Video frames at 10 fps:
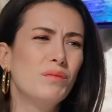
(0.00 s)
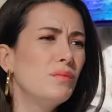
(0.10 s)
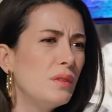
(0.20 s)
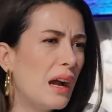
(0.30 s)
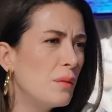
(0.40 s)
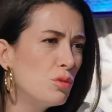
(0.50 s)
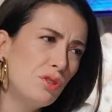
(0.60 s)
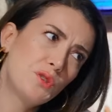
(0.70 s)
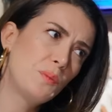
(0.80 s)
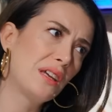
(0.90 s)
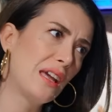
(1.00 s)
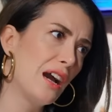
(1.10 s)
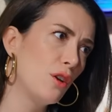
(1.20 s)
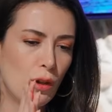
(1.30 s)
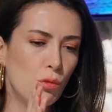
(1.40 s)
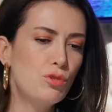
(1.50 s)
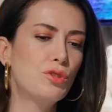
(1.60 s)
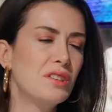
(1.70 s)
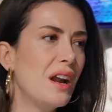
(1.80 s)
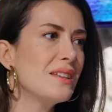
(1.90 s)
Yani müthiş bir hikaye. Üç
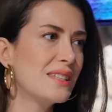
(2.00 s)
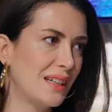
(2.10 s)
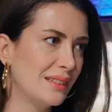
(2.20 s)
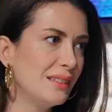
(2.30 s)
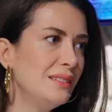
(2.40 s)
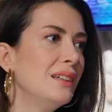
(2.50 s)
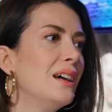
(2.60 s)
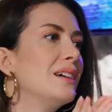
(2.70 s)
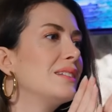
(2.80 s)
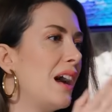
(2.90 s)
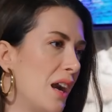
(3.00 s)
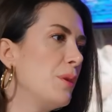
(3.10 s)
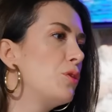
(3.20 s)
trans kadın darbe